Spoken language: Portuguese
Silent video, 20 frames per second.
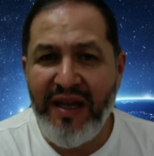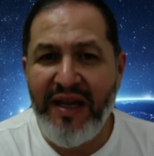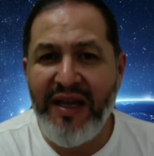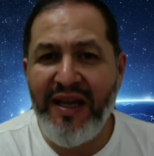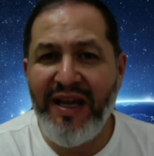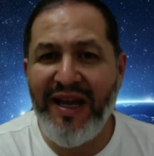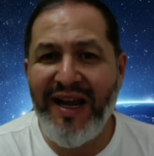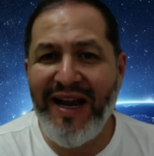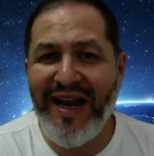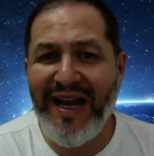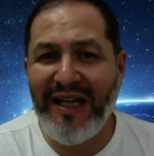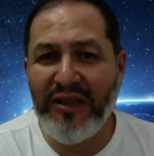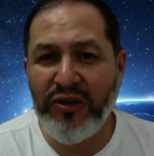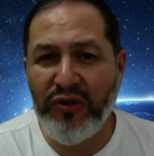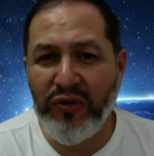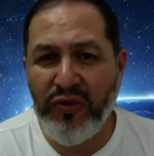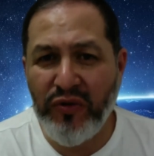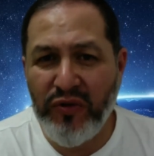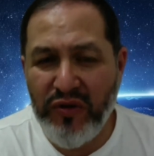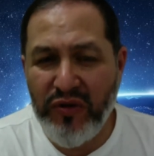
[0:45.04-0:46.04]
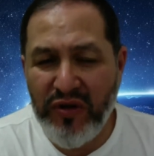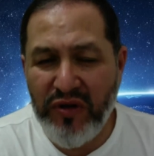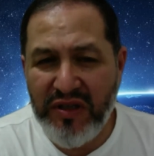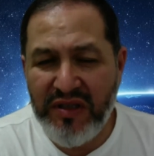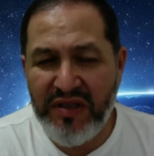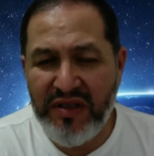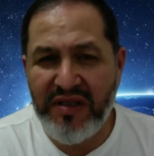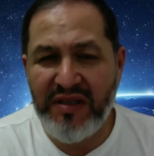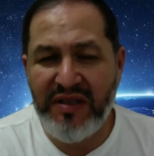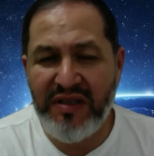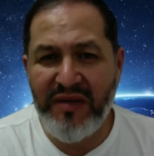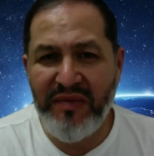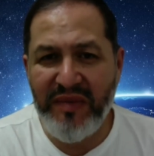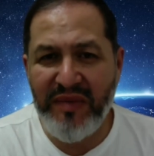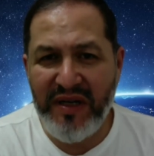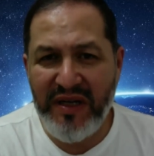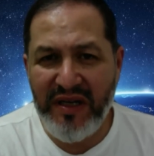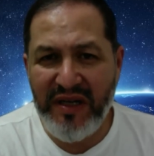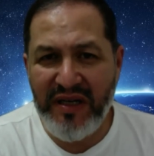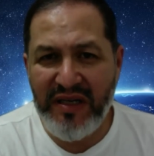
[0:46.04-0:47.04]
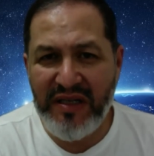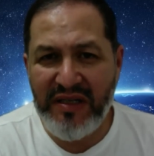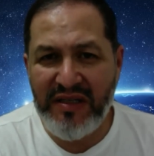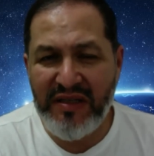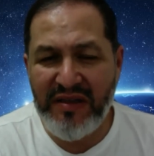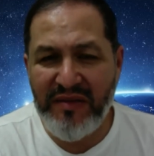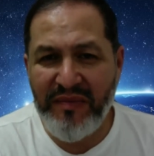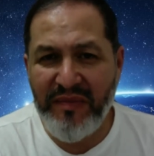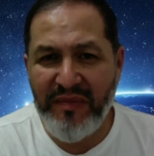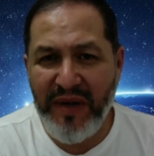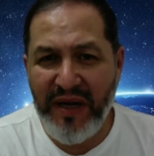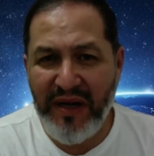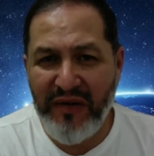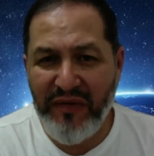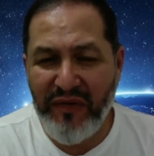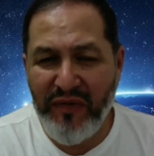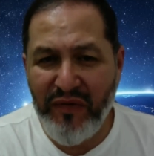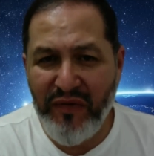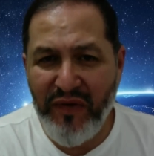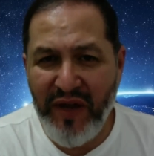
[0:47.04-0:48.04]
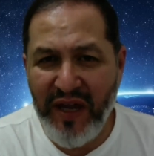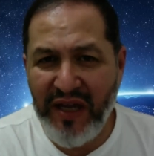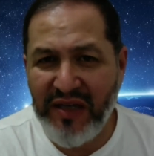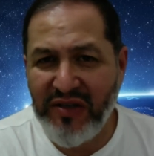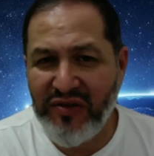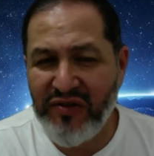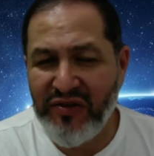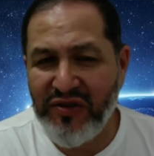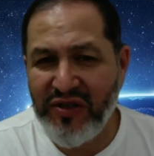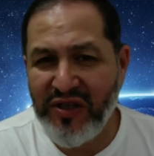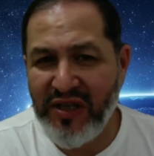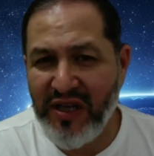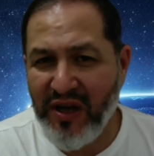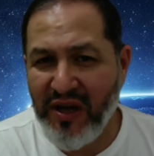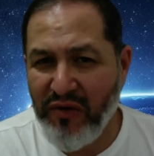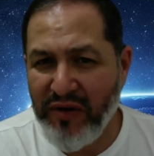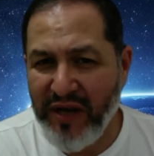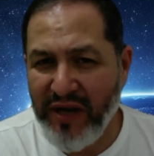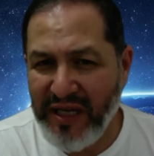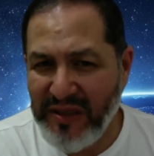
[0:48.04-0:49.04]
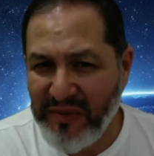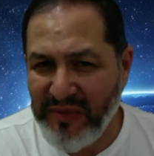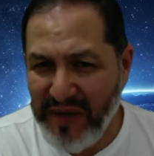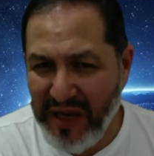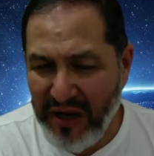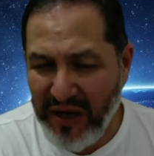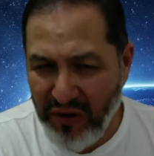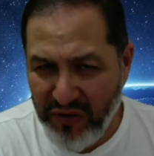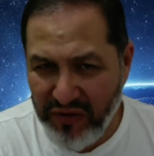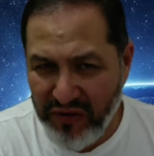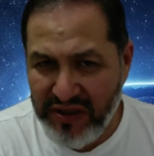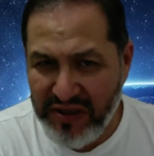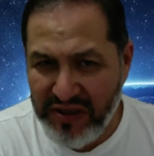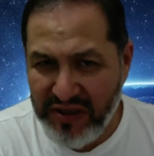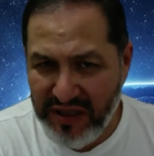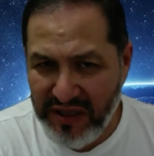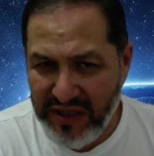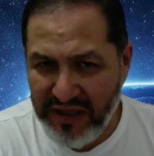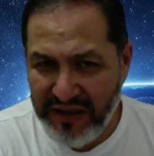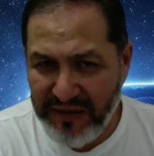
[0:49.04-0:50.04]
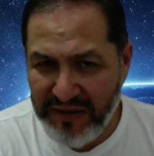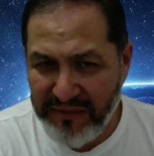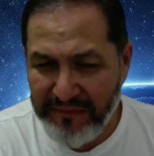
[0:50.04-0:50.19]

e 14 semanas para a FUVEST e a Unesp, que é logo em seguida.